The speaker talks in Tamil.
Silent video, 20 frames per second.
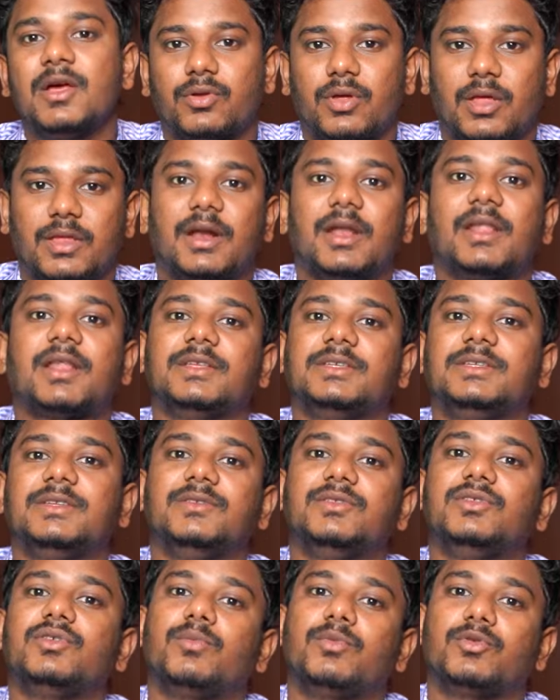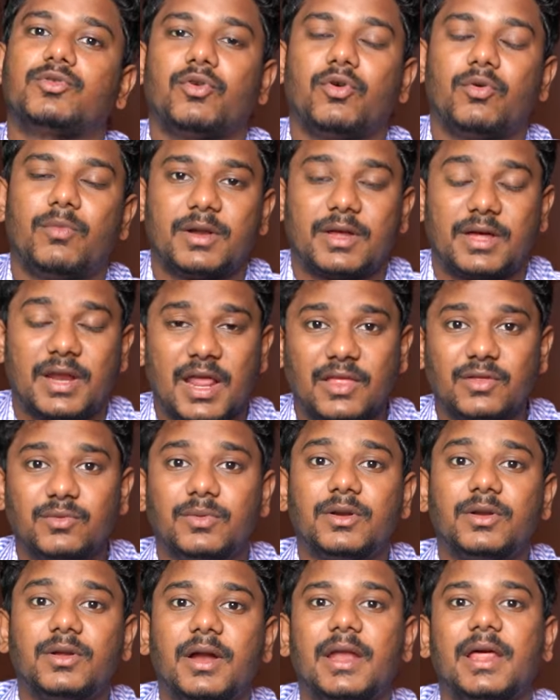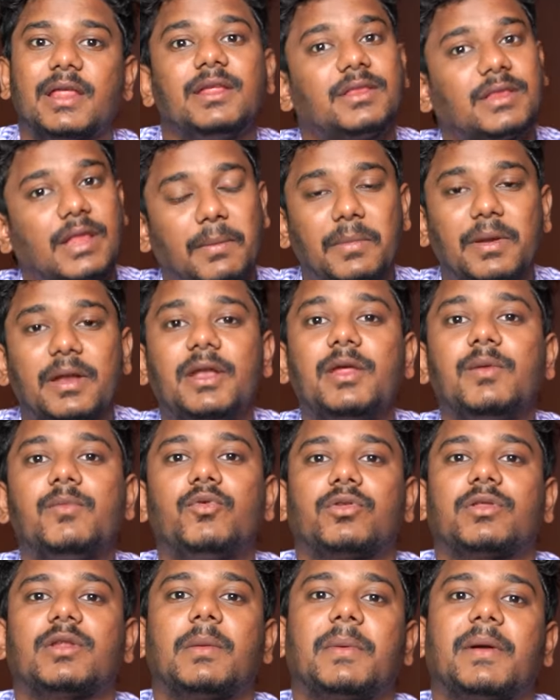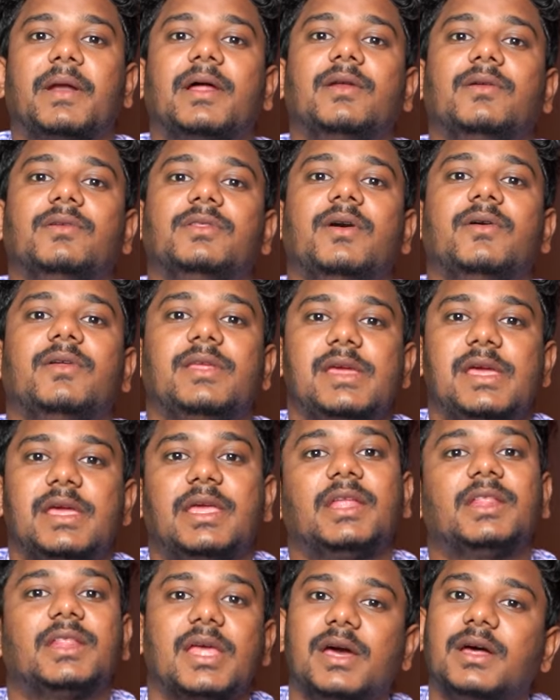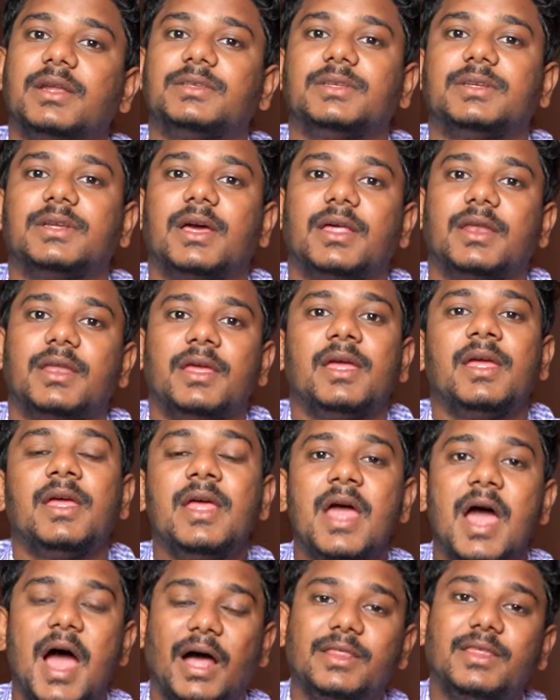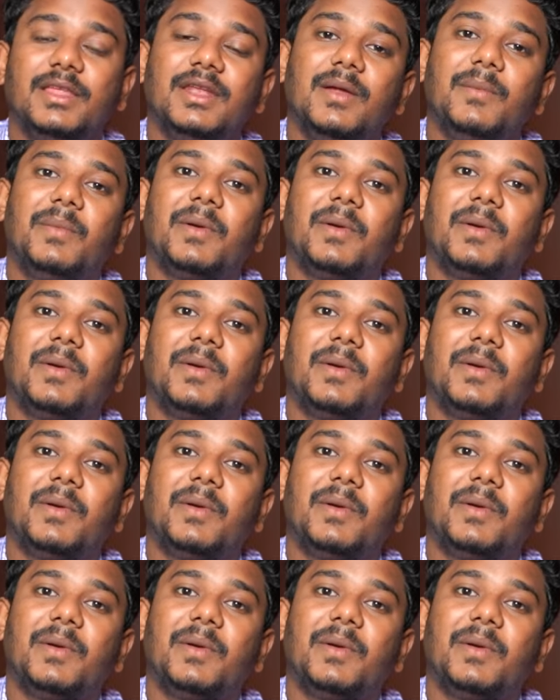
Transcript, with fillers: ஸோ அதனால் ரஜினி வந்து ரொம்ப சோகமாக இருக்காரு அது மட்டும் கிடையாது தமிழ்லேயும் ஒரு சில படங்கள் வந்து அவர் இயக்கி தயாரிச்சிருக்காரு அது என்ன